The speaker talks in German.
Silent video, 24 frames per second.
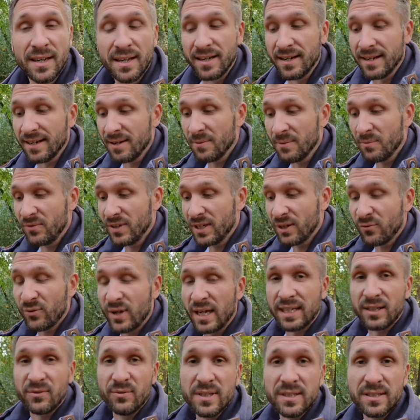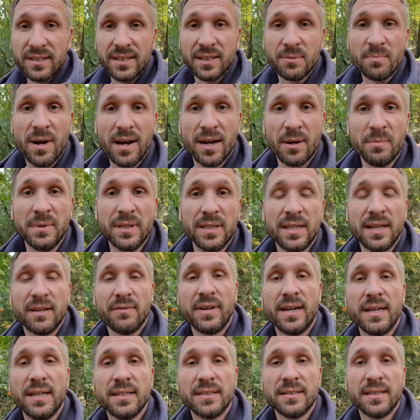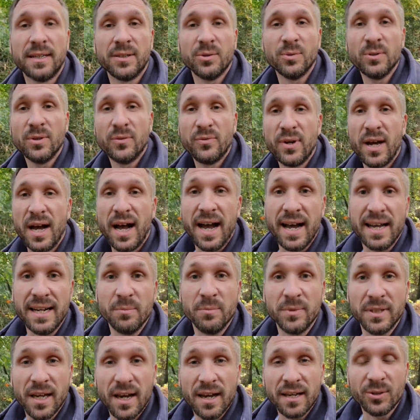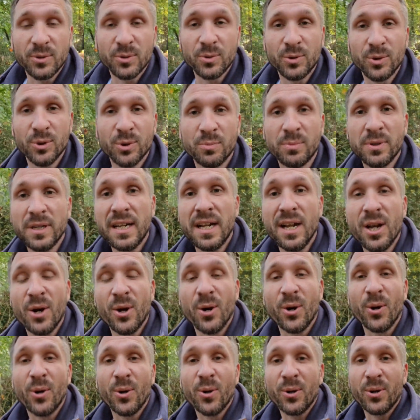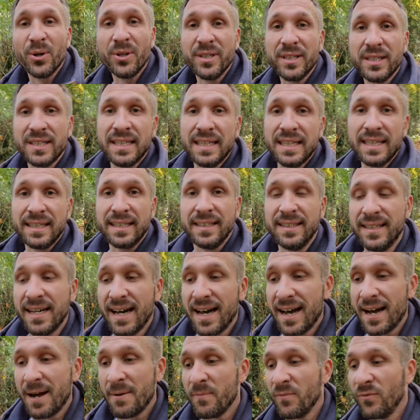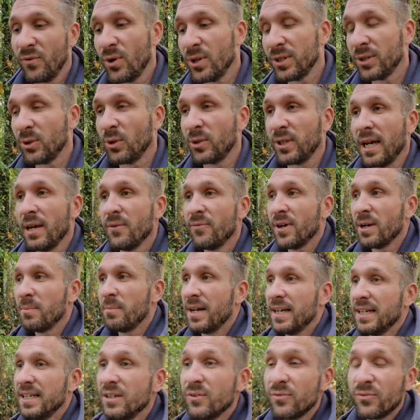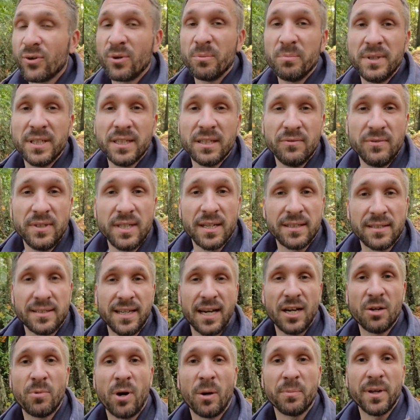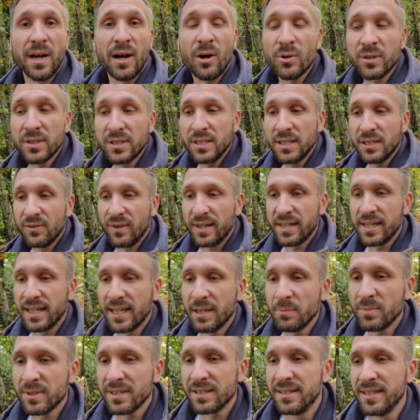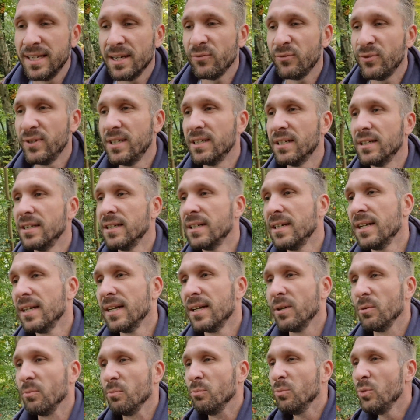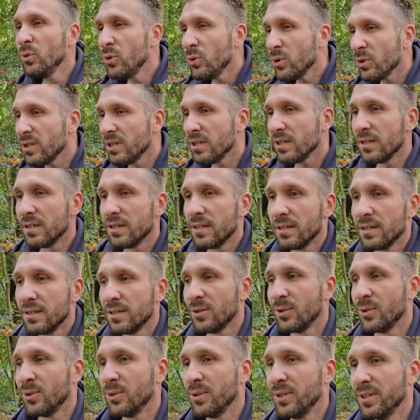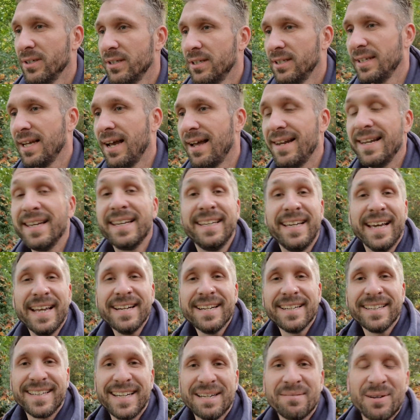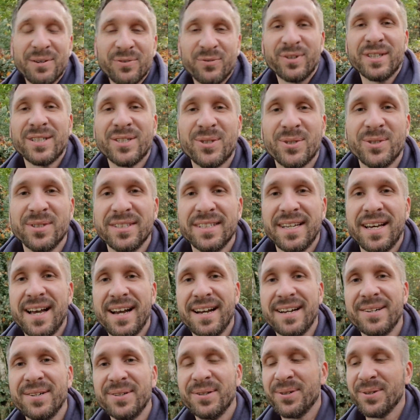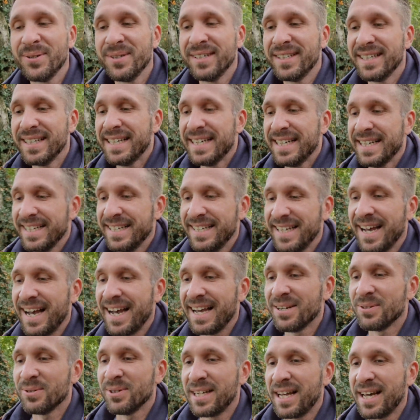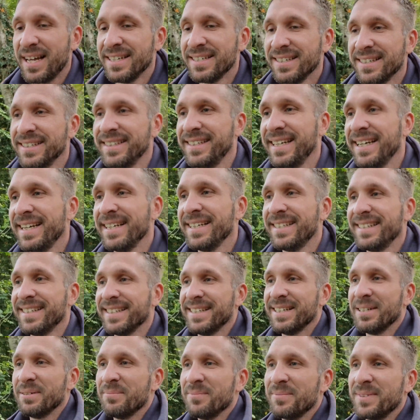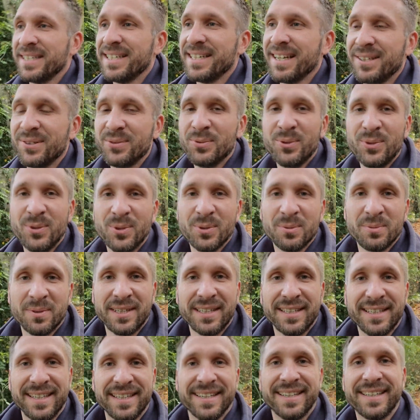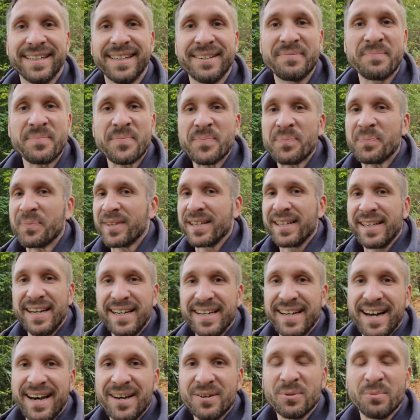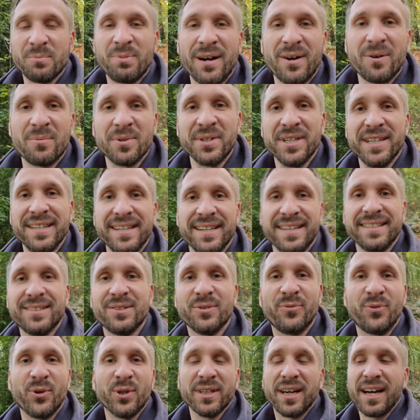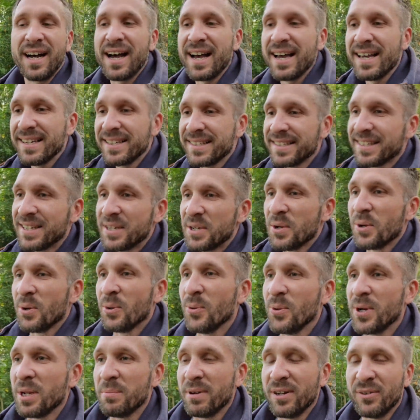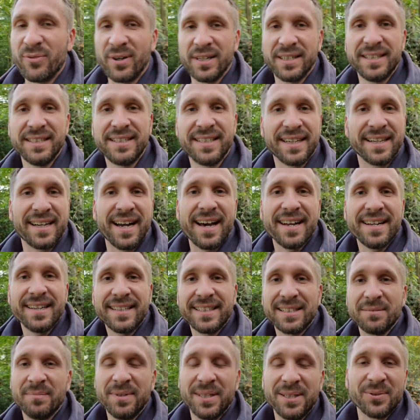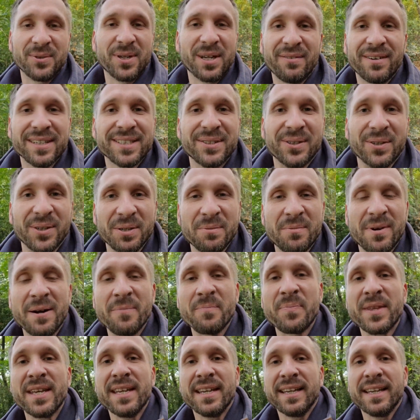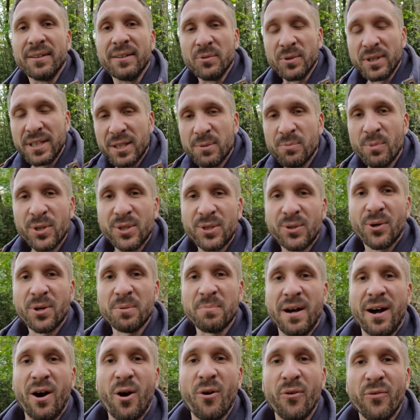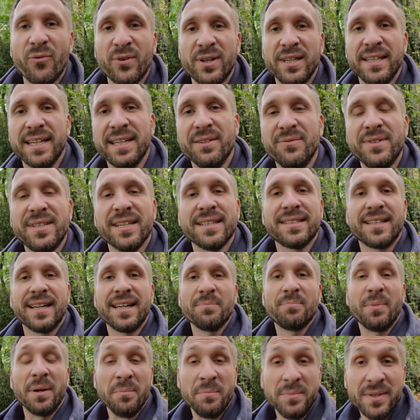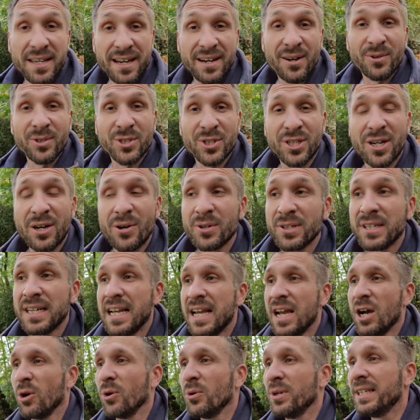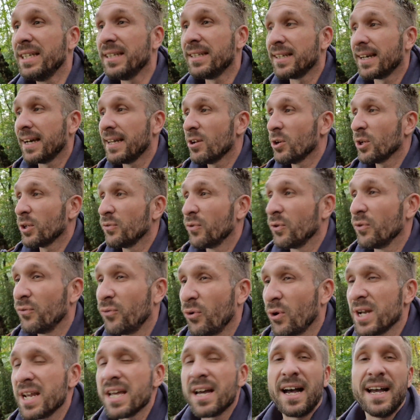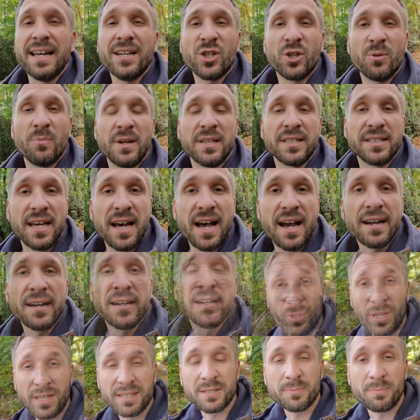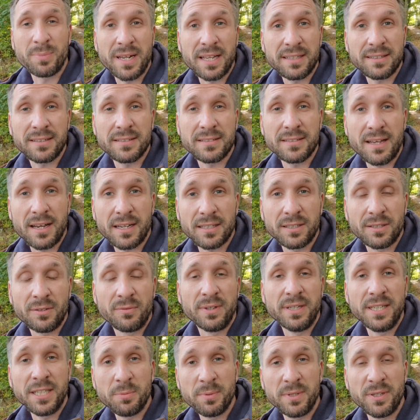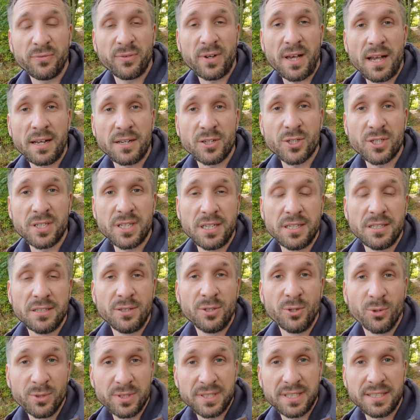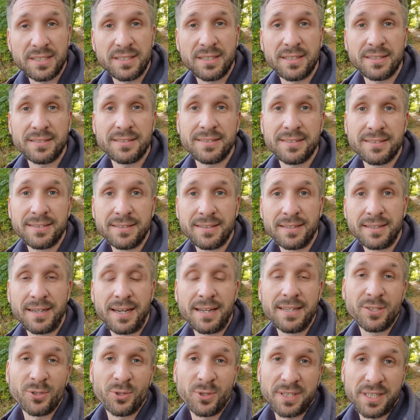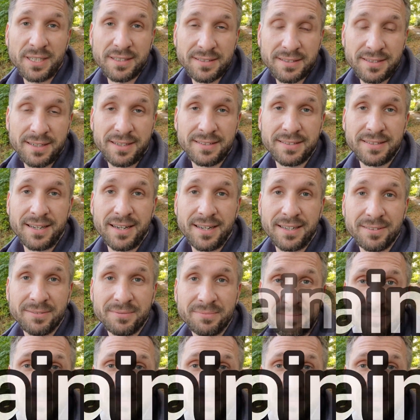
Ähm, wie ihr vielleicht wisst, ich mache mittlerweile seit ungefähr einem Jahr YouTube und da wollte ich euch einfach mal informieren, wie das da überhaupt aussieht, weil da gibt es sehr viele Mythen und ja, Legenden kann man fast schon sagen und der eine oder andere denkt, ähm, jeder YouTuber, der keine Ahnung, ein paar Abonnenten, dann ist sofort reich oder man verdient da gar nichts mit oder was auch immer. Ich möchte heute mal aufklären, wie das halt bei mir ausschaut. Und ich kann euch von vornherein schon mal sagen, so ganz platt gesagt, wenn ich mir die Frage stelle, lohnt sich das, kann ich euch ganz klar sagen,